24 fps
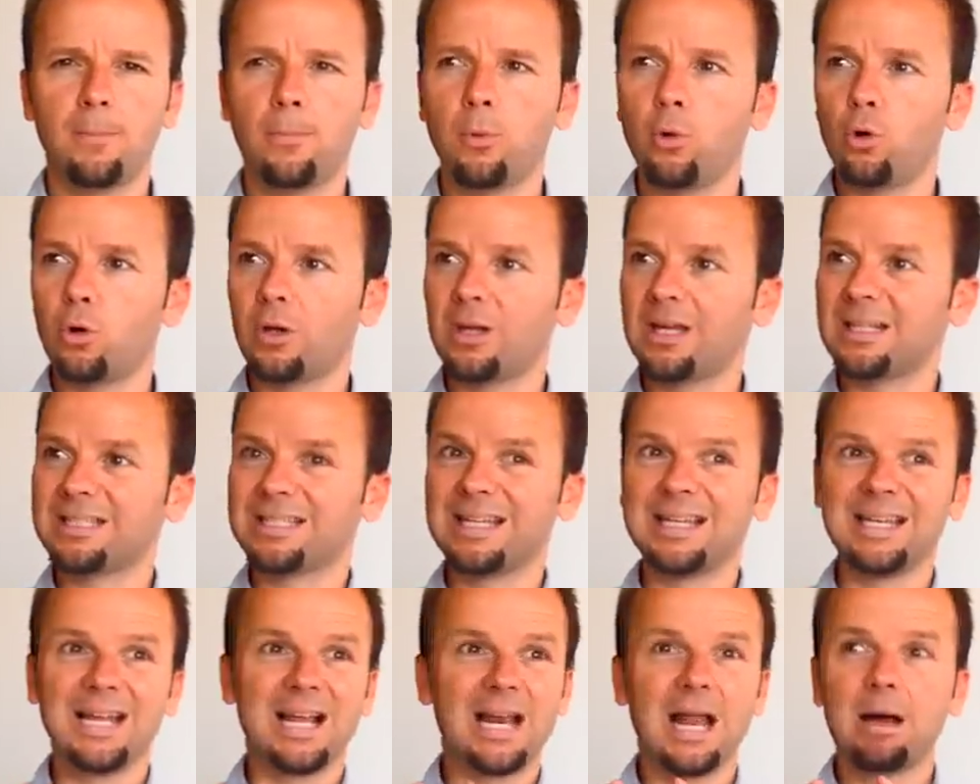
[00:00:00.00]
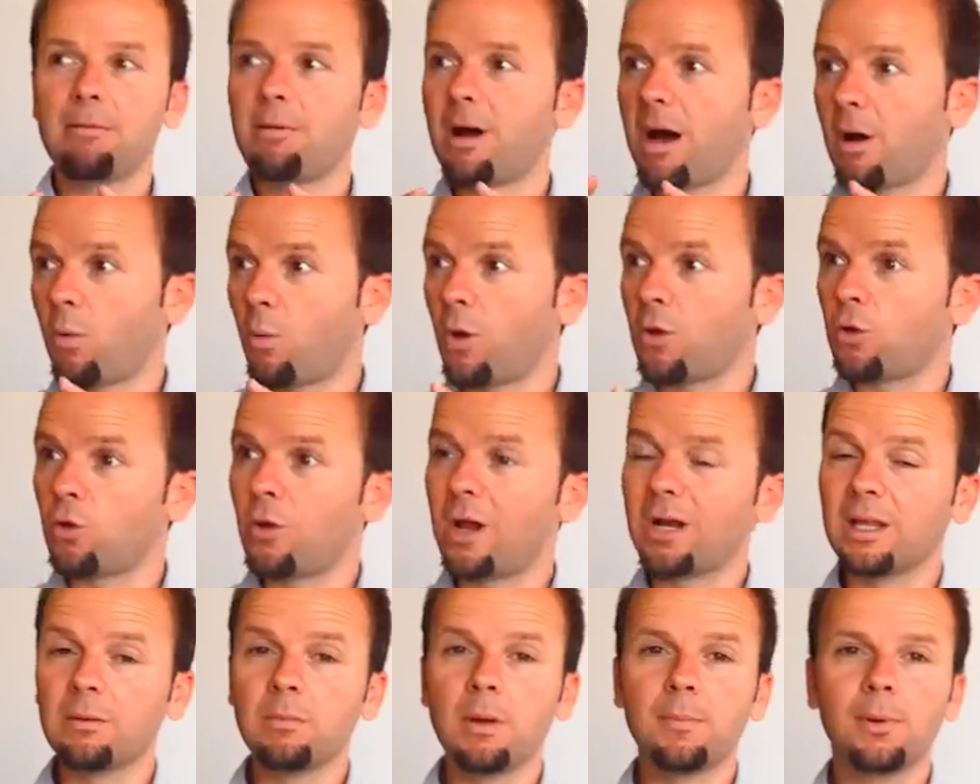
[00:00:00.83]
porque señalaba cuando
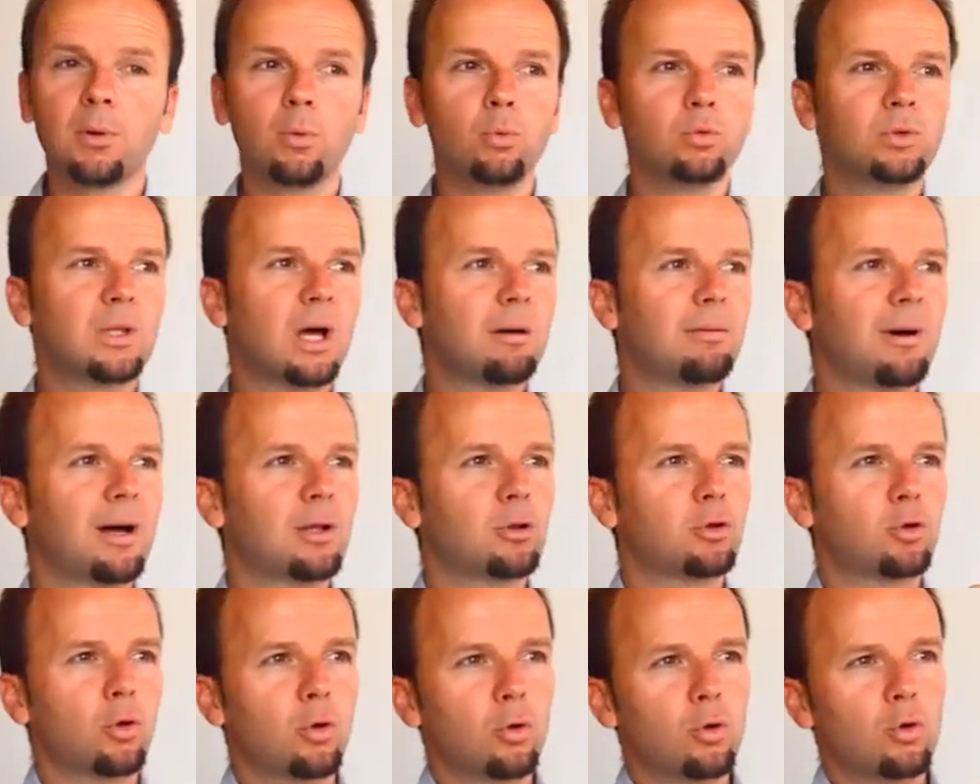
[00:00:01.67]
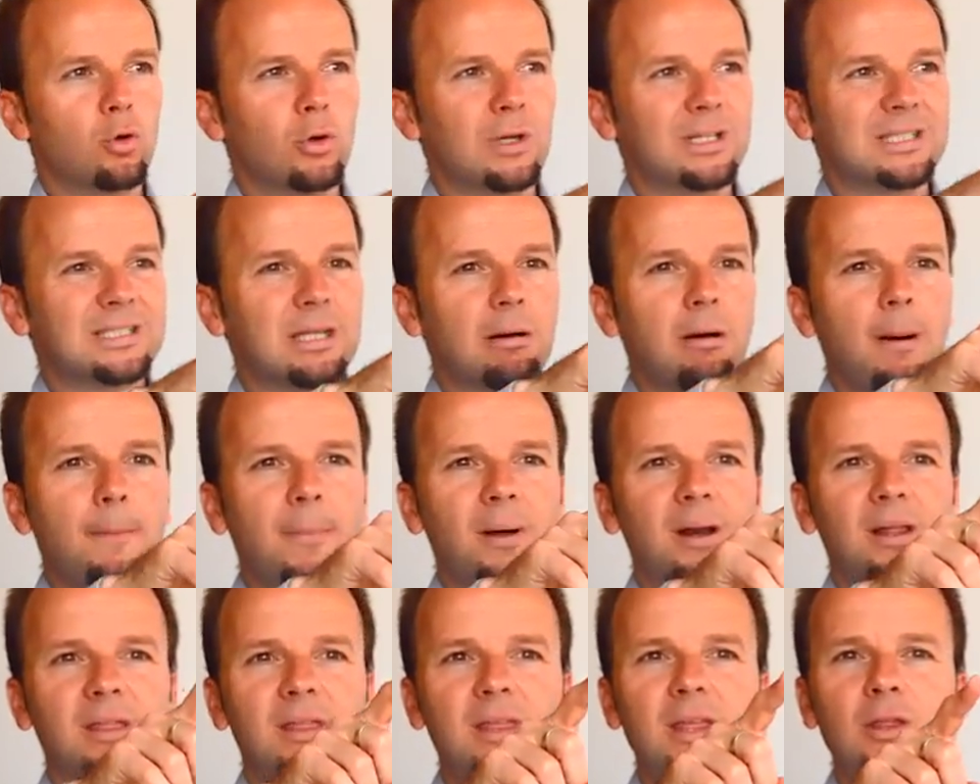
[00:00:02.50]
alguien me preguntaba todo lo que estaba
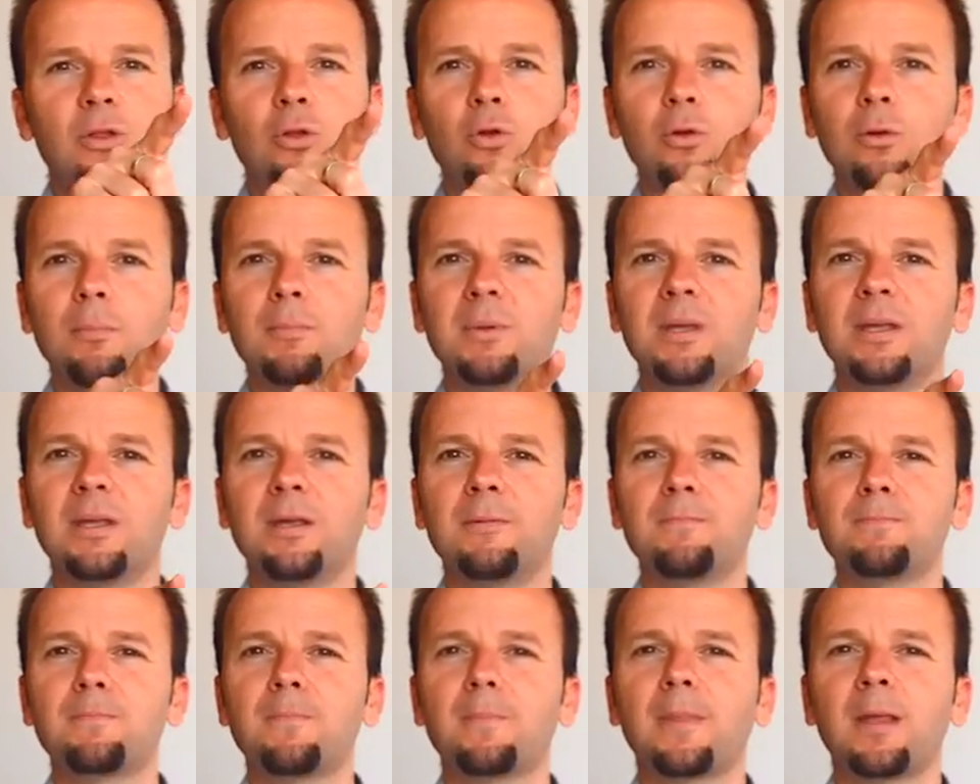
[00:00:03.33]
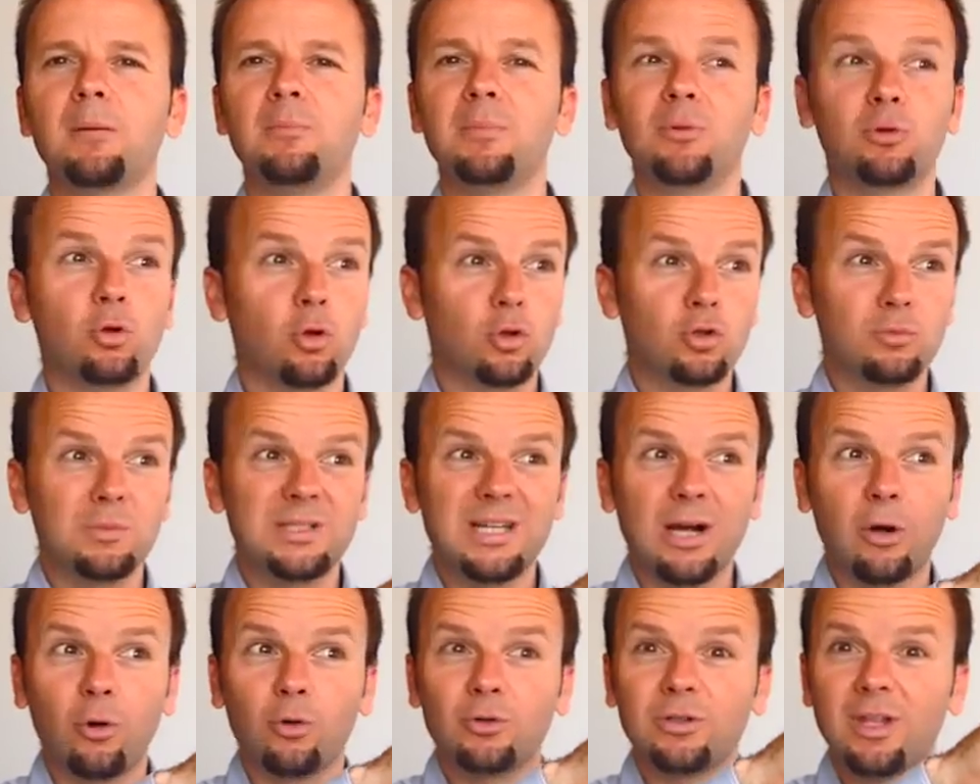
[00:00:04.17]
apareciendo a mi, en, todos mis
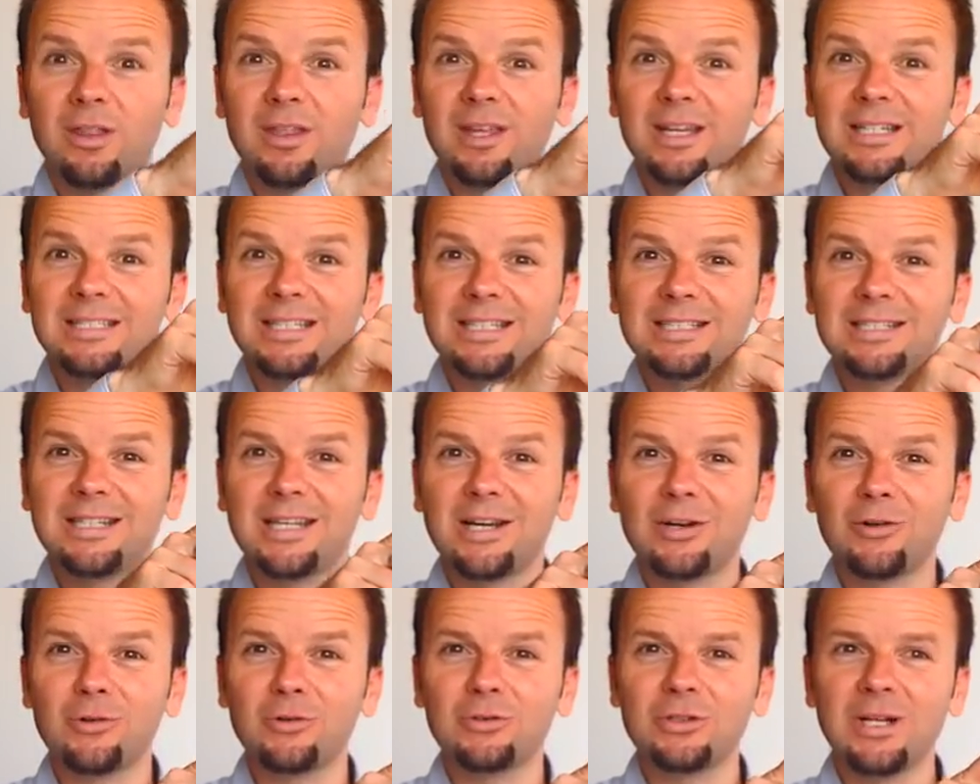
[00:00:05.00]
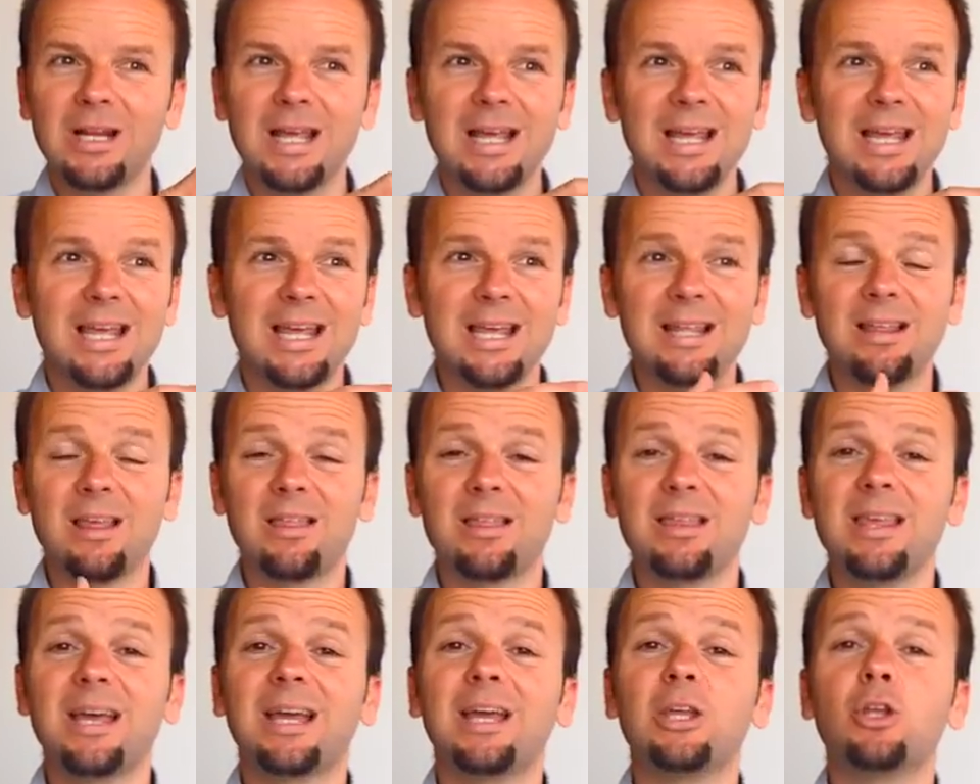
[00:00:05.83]
aconteceres externos y
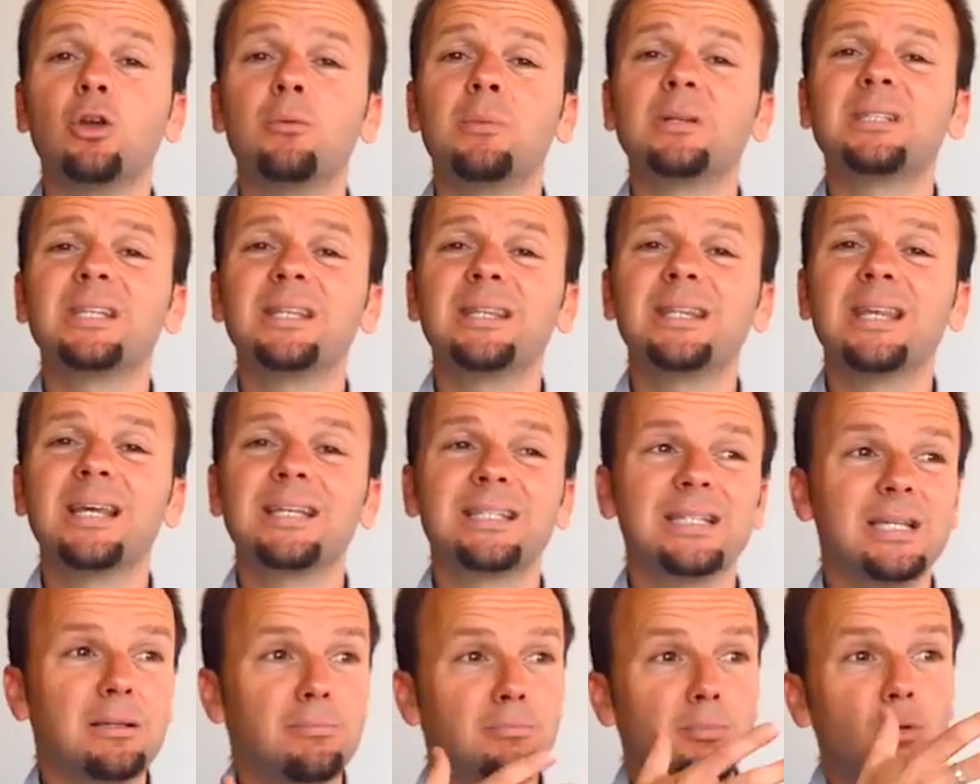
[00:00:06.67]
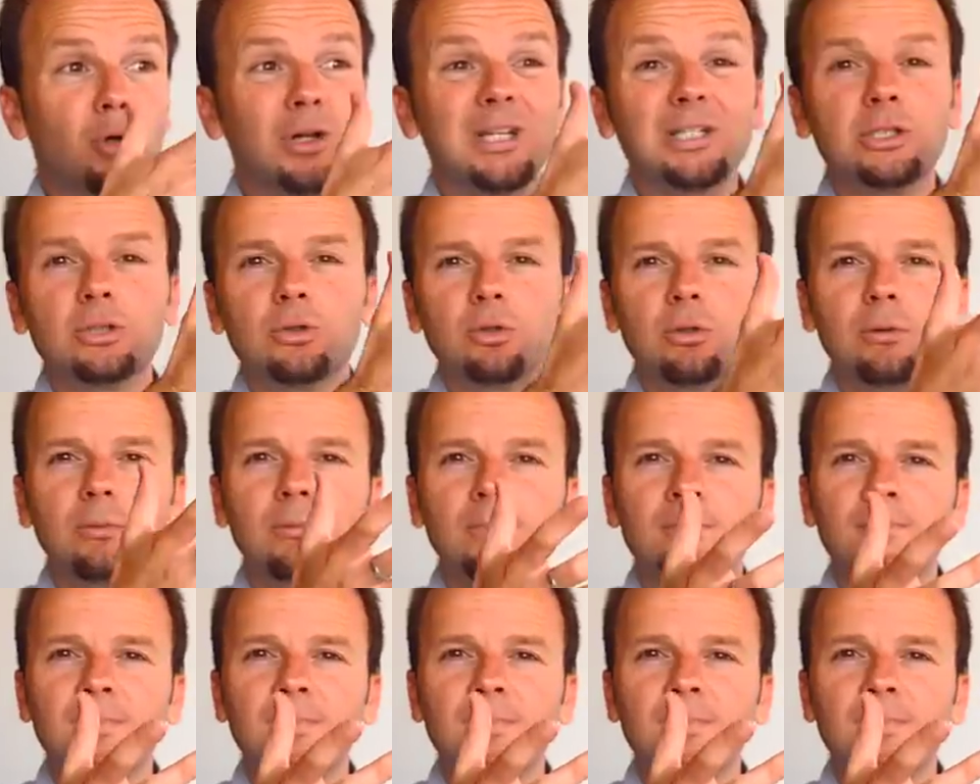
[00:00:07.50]
decía que yo me sentía así por esto.